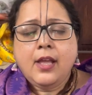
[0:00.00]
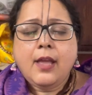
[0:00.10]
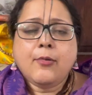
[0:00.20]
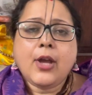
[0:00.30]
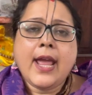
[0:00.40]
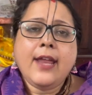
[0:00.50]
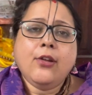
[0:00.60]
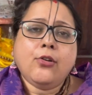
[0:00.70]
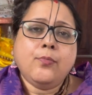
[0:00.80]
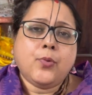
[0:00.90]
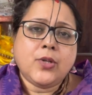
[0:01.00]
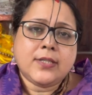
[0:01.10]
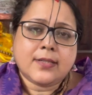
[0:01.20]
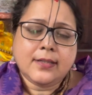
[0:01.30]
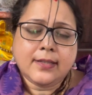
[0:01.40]
এবং এই রকম
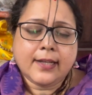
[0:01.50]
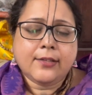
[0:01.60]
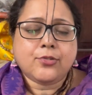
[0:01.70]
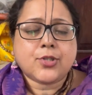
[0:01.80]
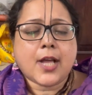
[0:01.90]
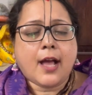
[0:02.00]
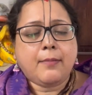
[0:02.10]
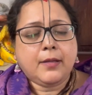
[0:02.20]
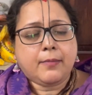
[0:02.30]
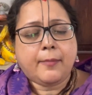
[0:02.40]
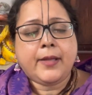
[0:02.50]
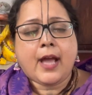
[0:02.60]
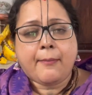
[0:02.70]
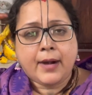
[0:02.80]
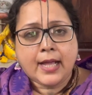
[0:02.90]
পরিস্থিতিতে কিন্তু স্বাভাবিকভাবেই
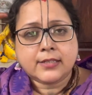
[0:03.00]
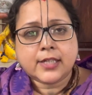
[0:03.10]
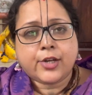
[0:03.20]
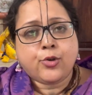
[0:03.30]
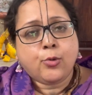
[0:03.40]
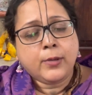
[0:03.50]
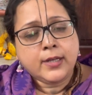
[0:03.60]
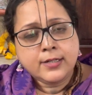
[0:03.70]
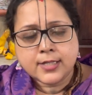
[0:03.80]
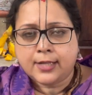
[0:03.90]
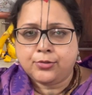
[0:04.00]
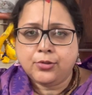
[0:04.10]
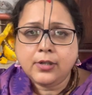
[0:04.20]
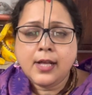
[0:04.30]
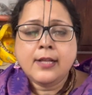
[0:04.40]
আমরা যারা নবীন
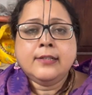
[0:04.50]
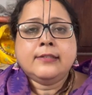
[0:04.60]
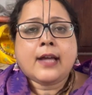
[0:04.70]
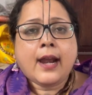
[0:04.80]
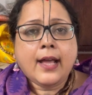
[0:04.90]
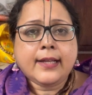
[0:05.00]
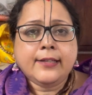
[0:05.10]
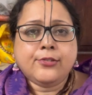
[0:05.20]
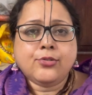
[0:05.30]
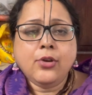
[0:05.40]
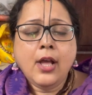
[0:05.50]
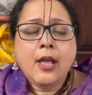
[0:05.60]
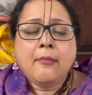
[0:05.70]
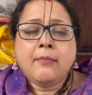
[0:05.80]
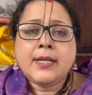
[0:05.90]
সাধক তারা কিন্তু
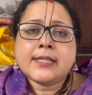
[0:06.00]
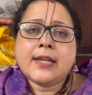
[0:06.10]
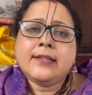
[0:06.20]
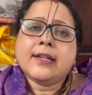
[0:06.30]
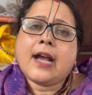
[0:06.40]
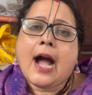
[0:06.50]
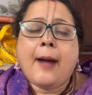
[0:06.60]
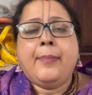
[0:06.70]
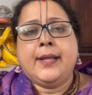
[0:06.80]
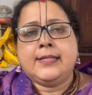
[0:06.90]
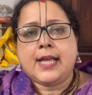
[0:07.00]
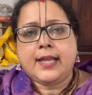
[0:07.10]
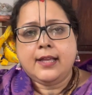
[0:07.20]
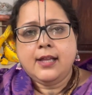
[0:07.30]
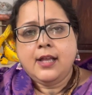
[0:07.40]
বেশ খানিকটা ঘাবড়ে
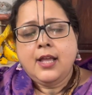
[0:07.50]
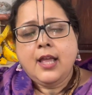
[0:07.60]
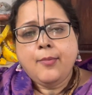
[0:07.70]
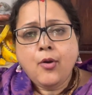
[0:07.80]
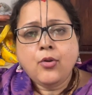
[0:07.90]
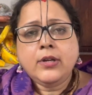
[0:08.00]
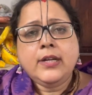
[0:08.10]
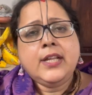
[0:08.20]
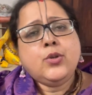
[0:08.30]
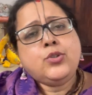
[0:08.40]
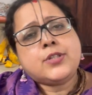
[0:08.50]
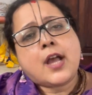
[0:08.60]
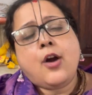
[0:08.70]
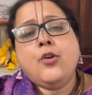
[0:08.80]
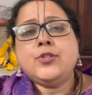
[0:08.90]
যাই এবং
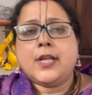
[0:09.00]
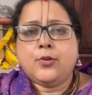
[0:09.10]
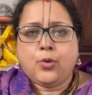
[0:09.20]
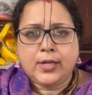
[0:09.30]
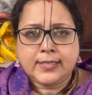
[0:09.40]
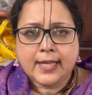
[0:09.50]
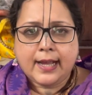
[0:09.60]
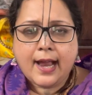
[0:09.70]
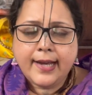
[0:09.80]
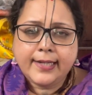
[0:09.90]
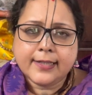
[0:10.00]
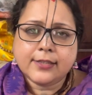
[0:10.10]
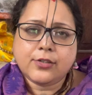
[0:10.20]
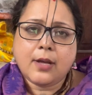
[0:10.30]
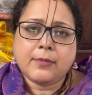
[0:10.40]
নিরুৎসাহ যেন হয়ে যায় খানিকটা
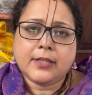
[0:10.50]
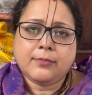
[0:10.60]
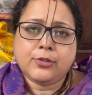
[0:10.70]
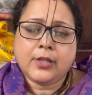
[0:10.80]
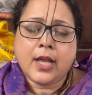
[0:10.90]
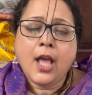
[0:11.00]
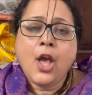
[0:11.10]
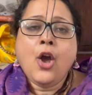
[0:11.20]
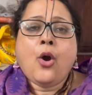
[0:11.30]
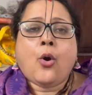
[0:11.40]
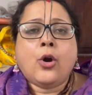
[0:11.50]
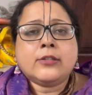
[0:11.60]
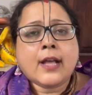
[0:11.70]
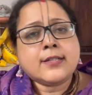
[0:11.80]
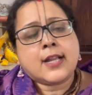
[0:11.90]
যেন আমাদের মধ্যে
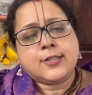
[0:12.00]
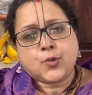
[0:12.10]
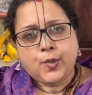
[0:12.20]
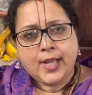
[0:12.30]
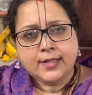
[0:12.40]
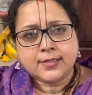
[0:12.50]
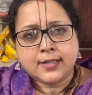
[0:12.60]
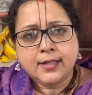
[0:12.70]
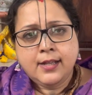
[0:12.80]
হতাশা চলে আসে